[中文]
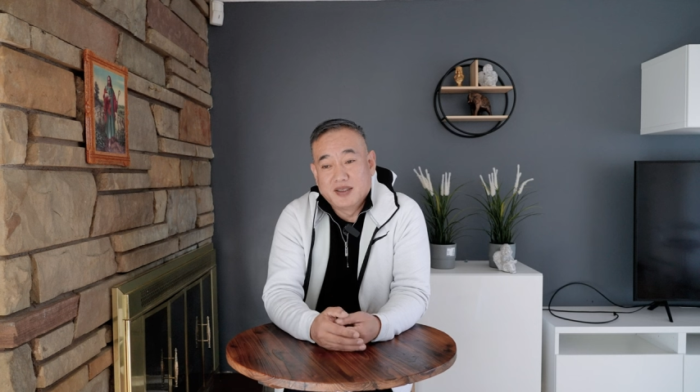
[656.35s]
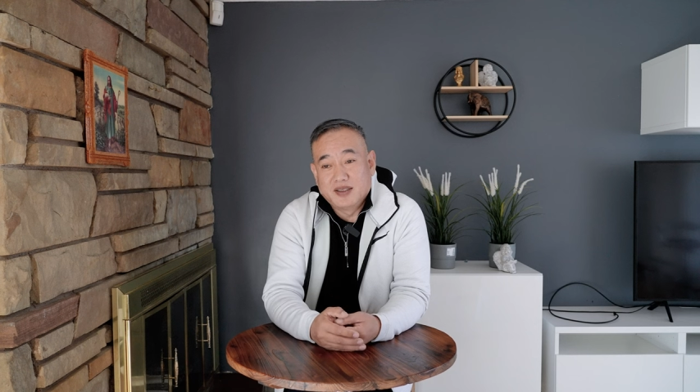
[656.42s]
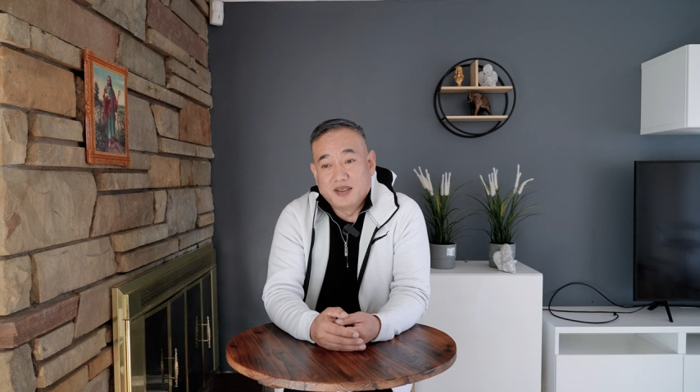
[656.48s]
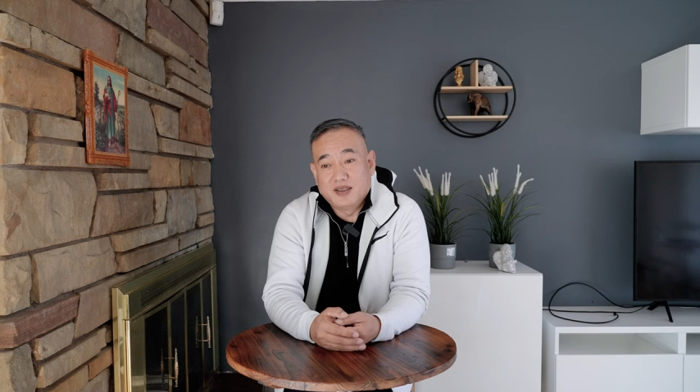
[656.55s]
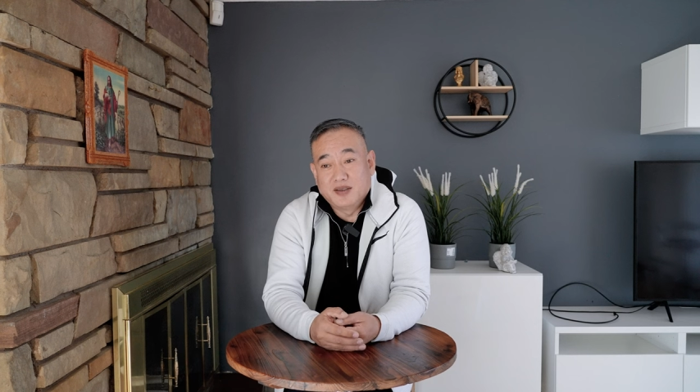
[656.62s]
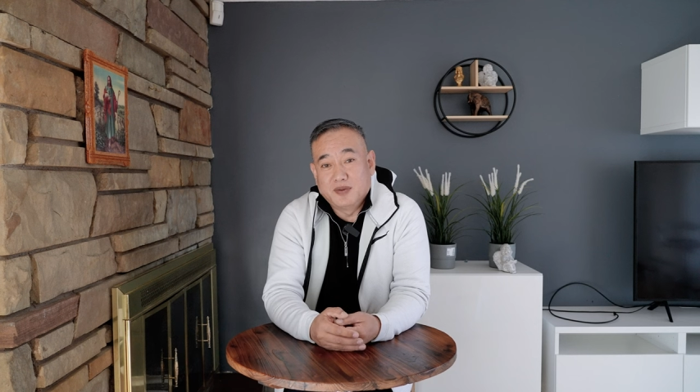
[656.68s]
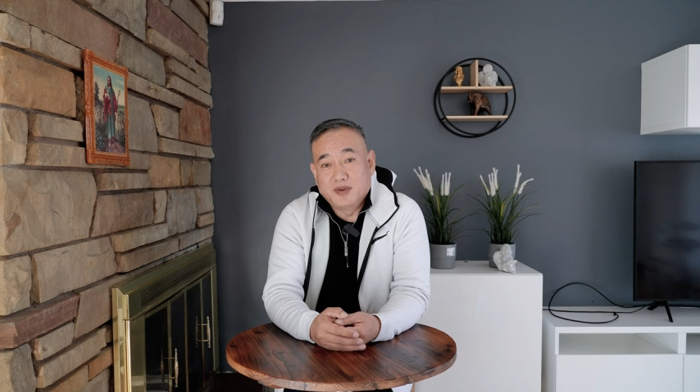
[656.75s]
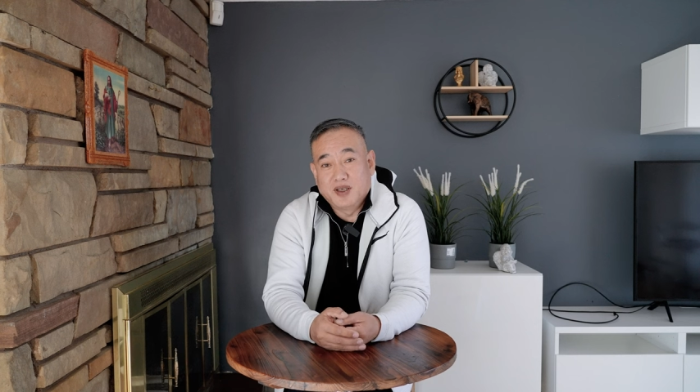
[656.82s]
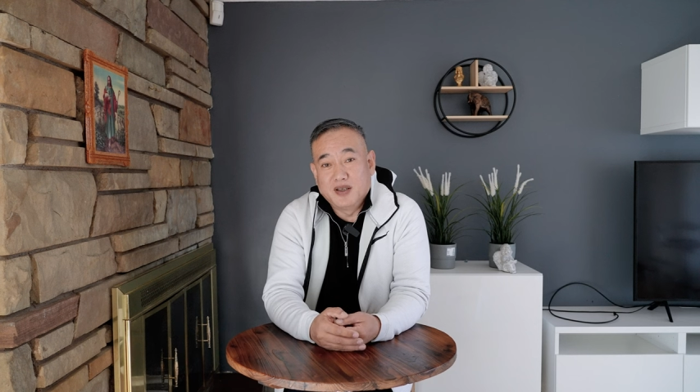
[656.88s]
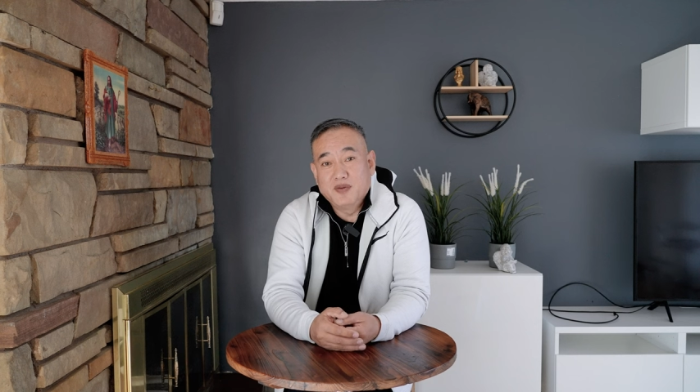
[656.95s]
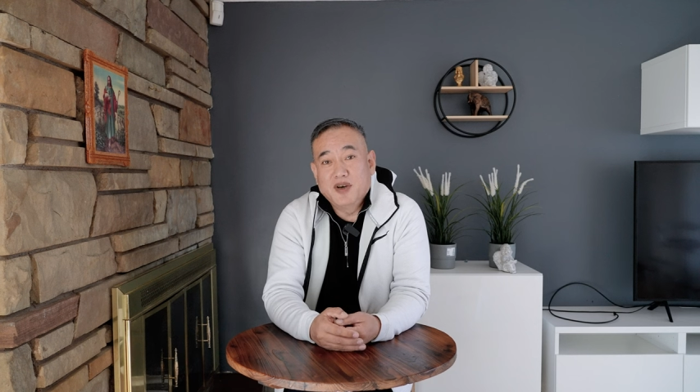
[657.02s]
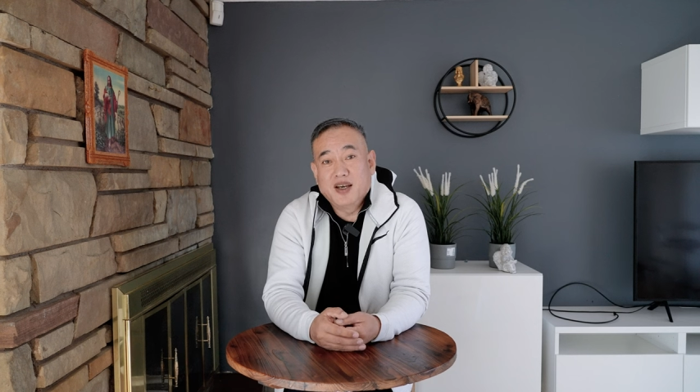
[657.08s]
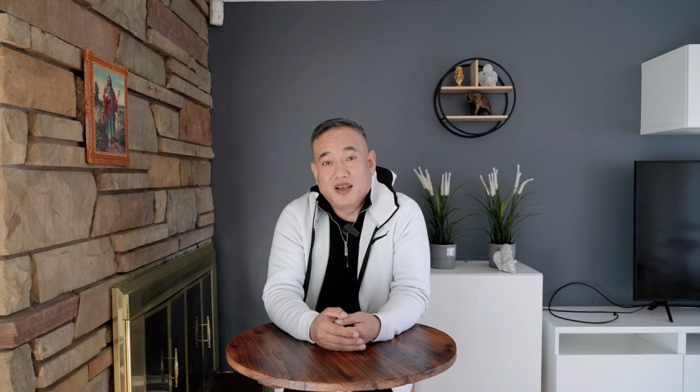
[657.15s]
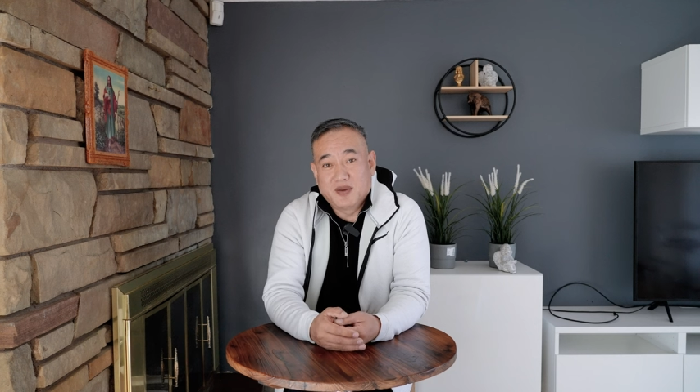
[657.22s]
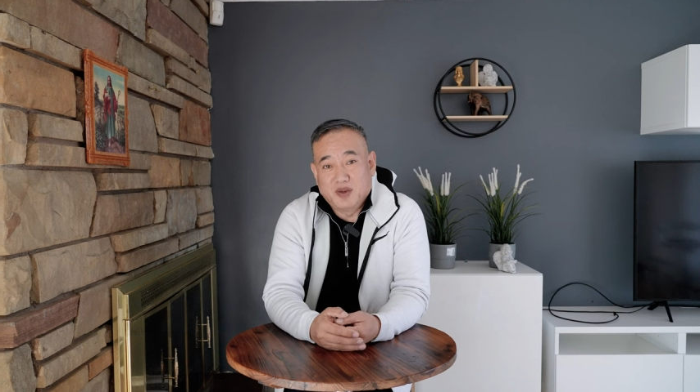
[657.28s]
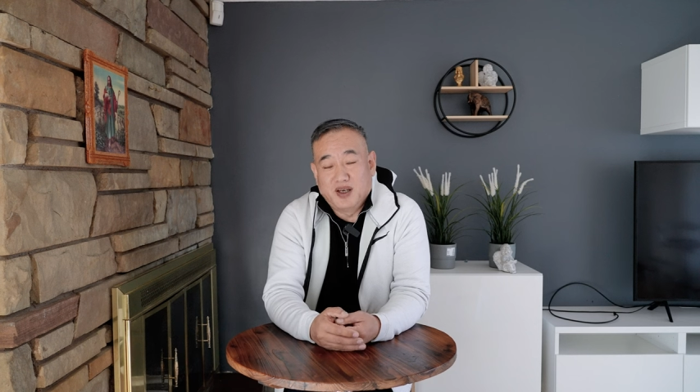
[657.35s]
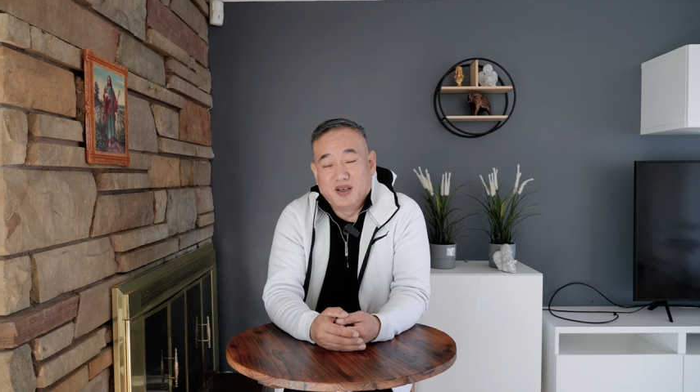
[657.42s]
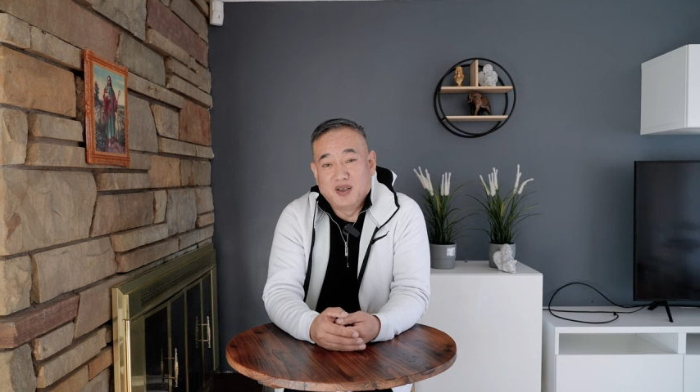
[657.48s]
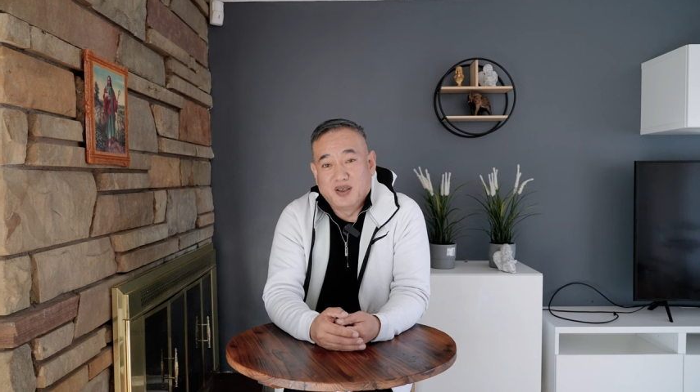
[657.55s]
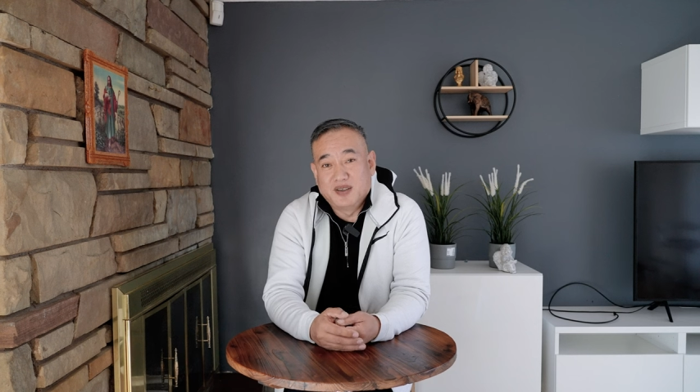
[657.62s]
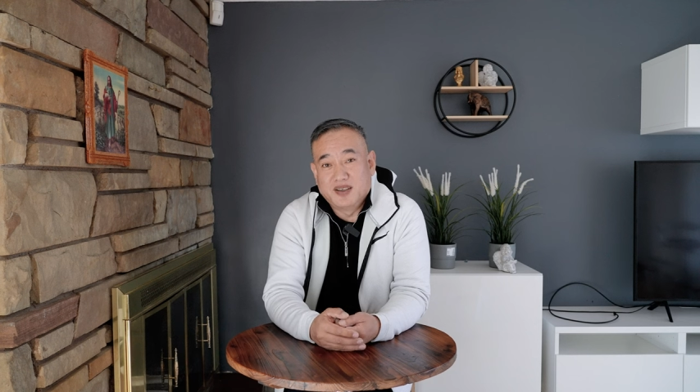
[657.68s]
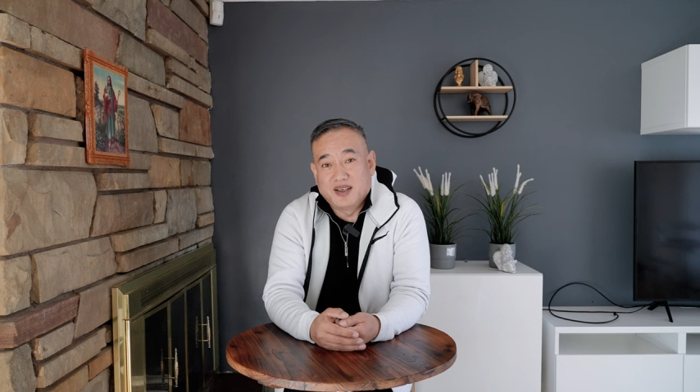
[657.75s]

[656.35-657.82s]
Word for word: 呃，我另外一个朋友